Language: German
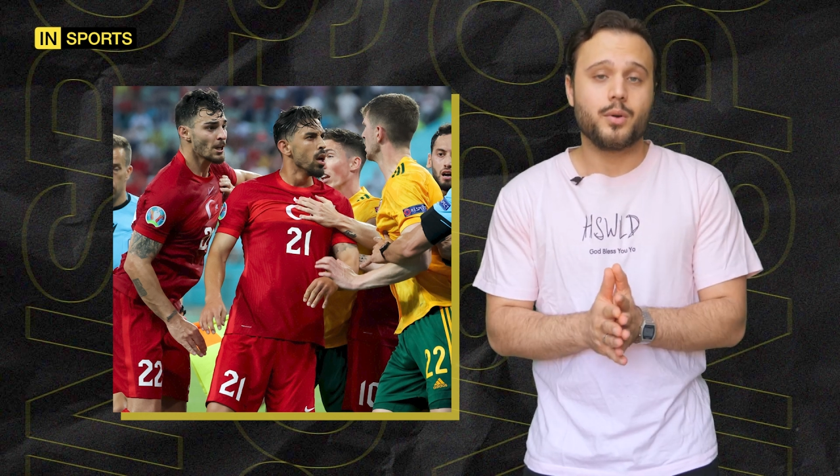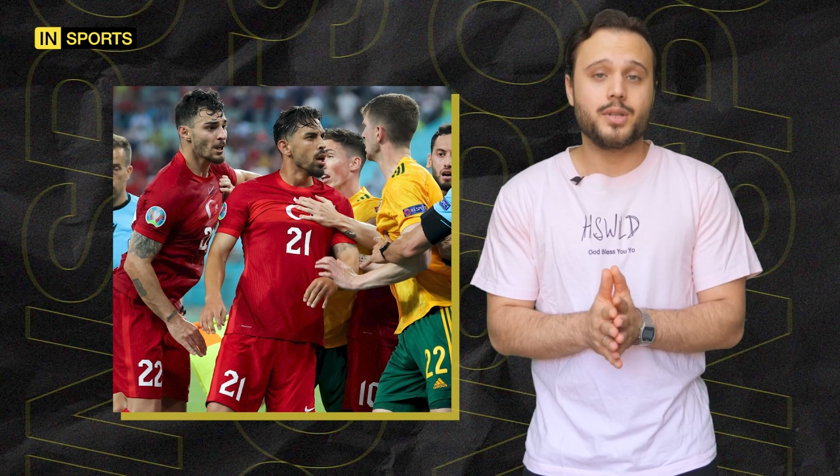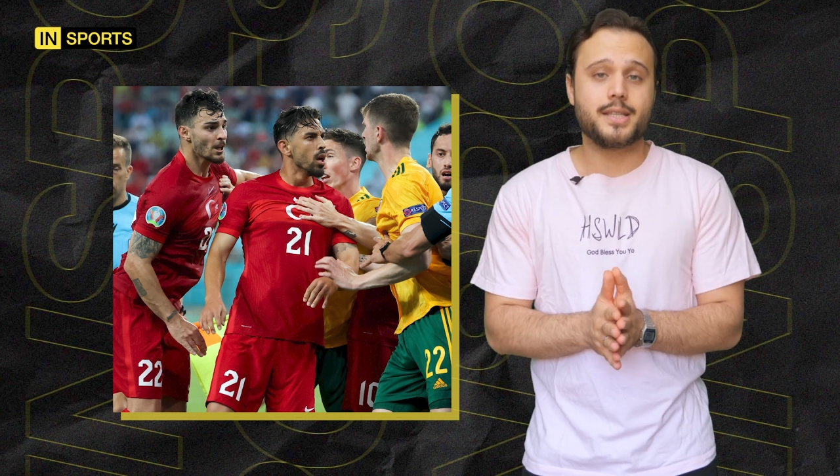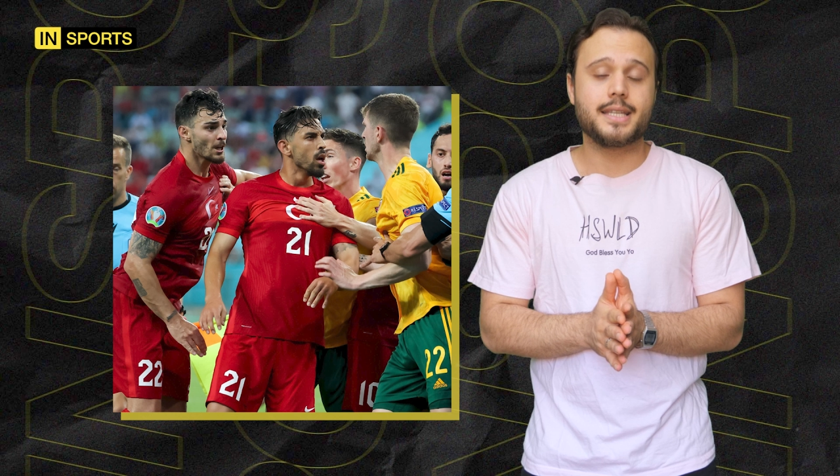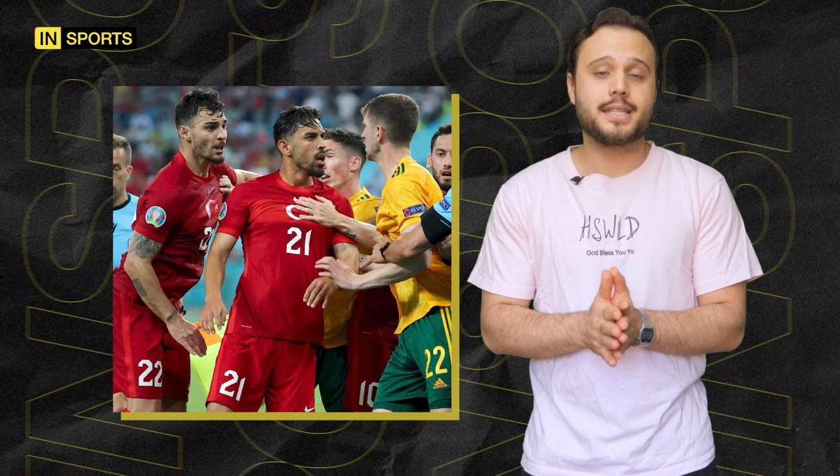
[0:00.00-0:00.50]

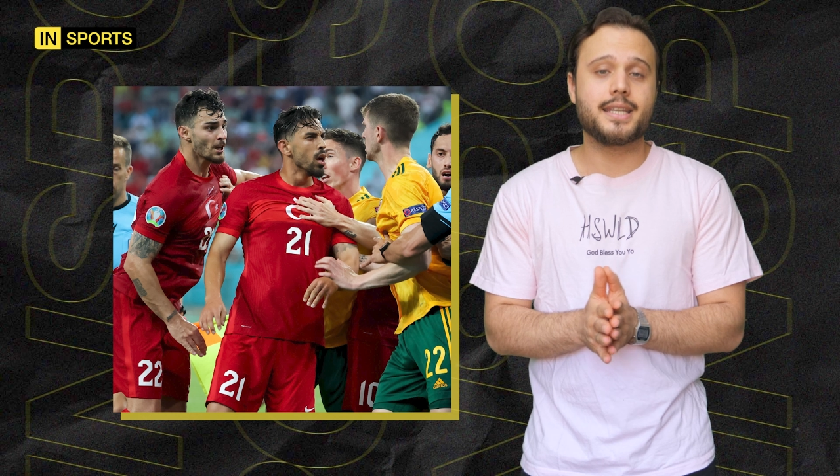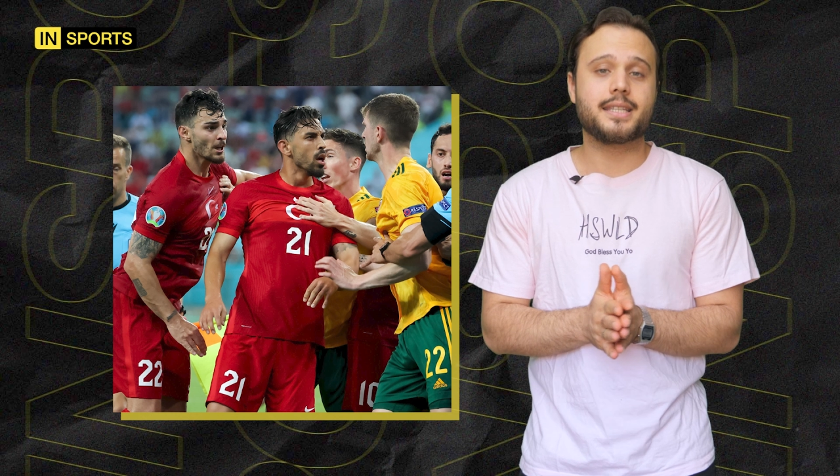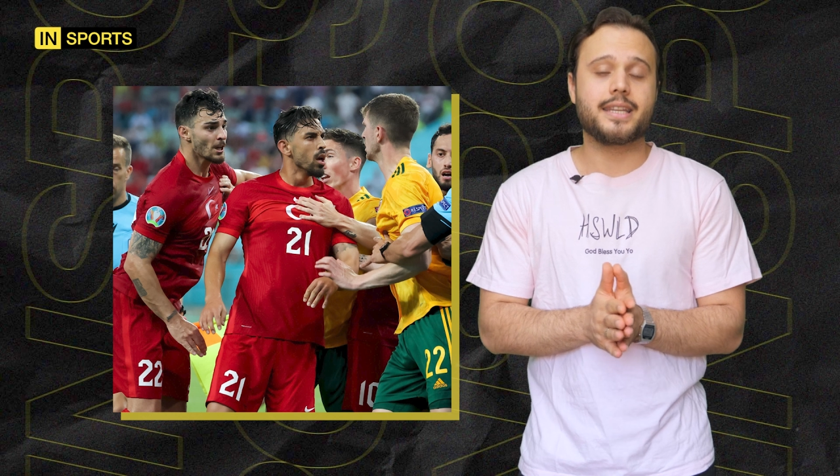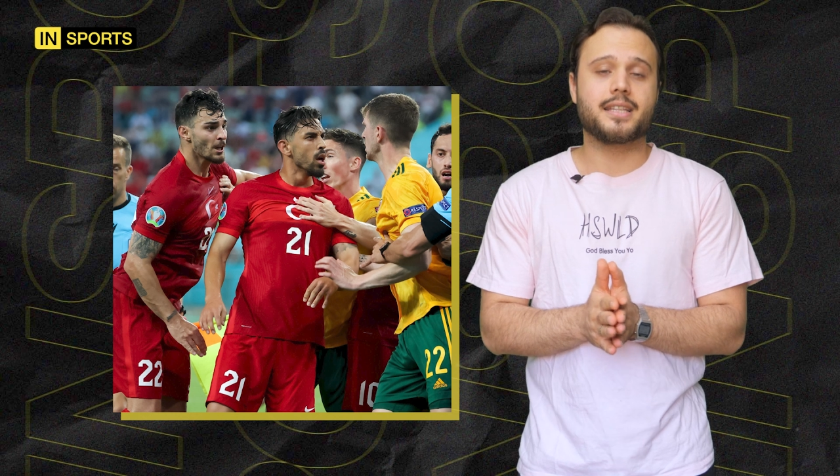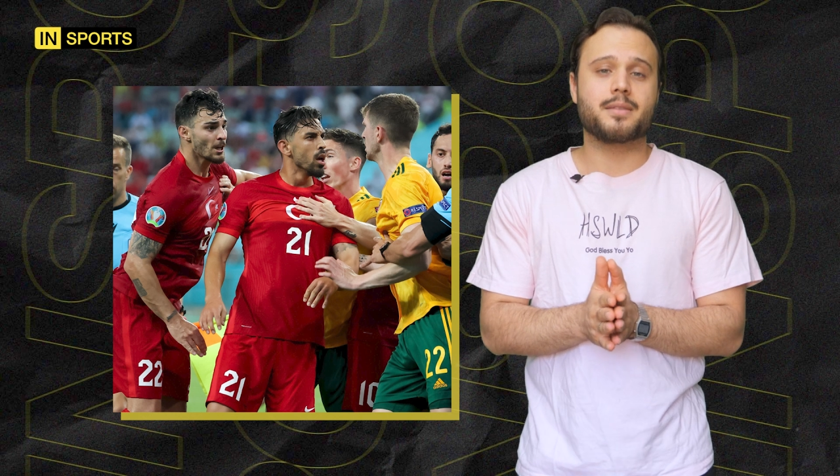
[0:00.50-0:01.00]
und
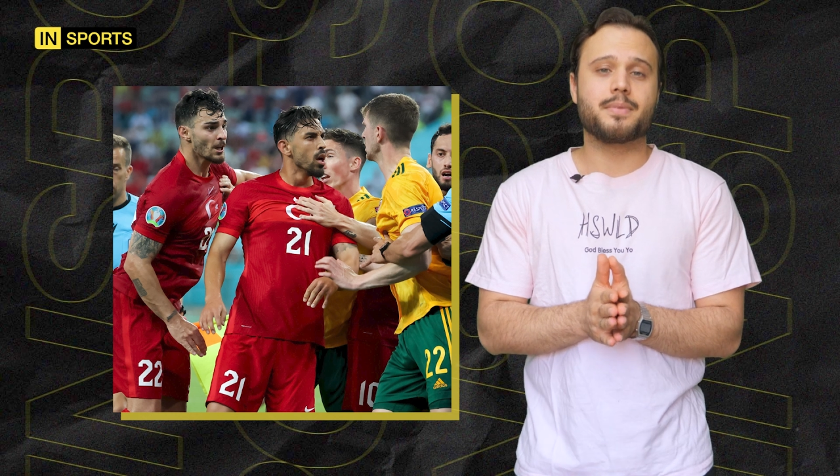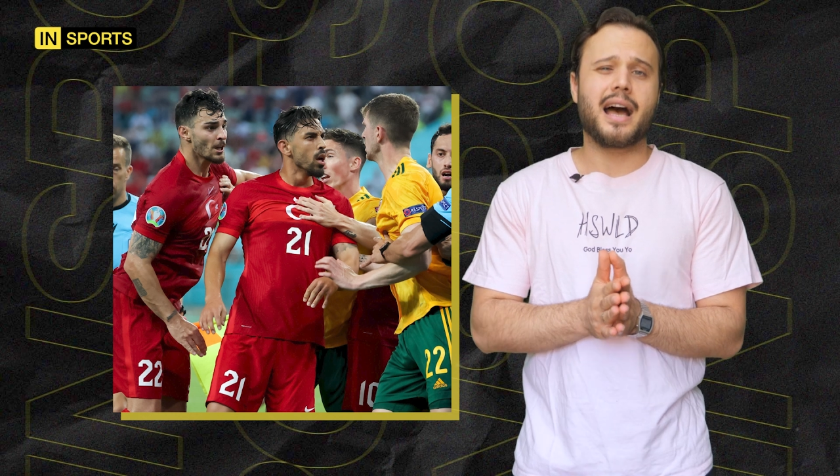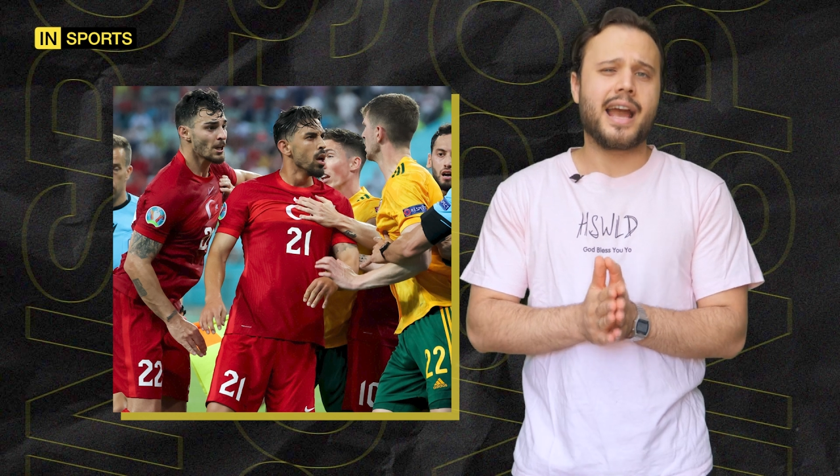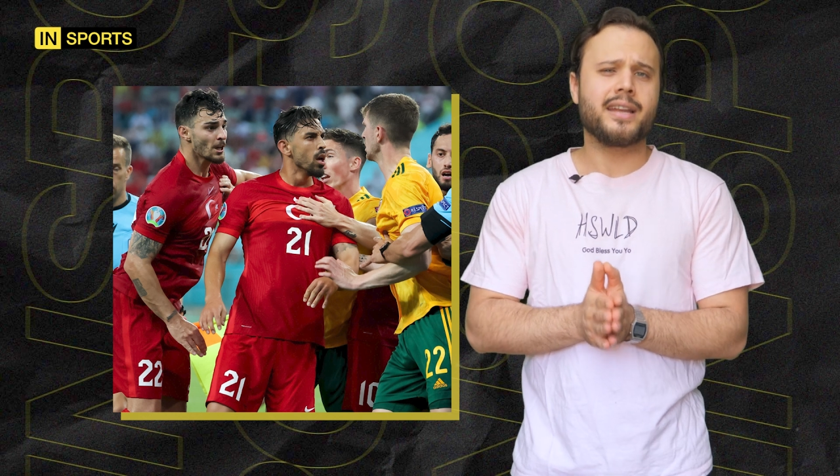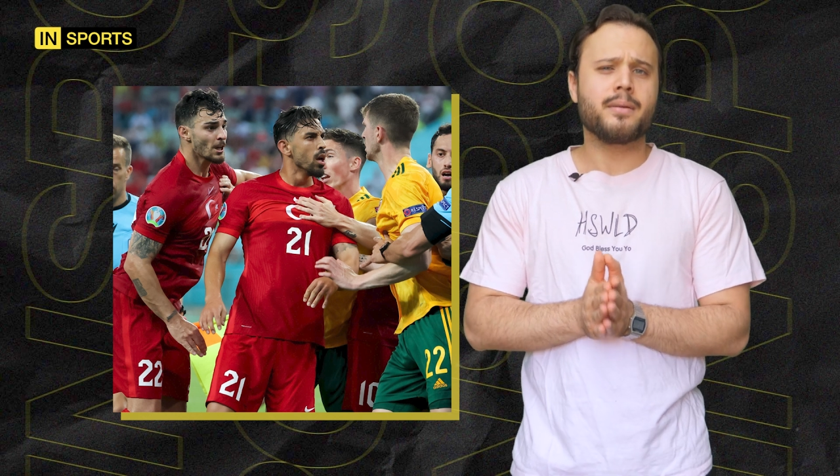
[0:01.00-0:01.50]
sind jetzt mit
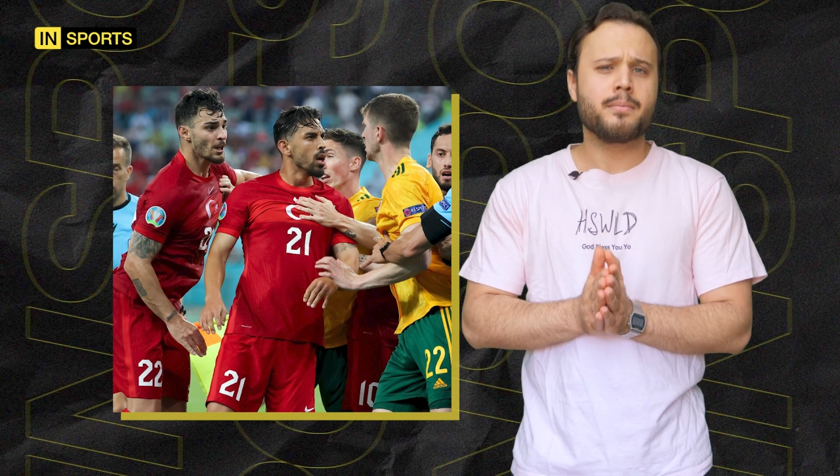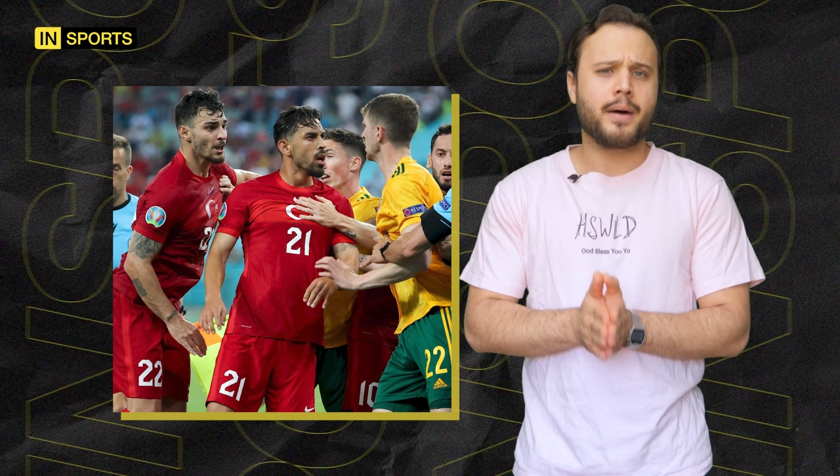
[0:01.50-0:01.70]
einem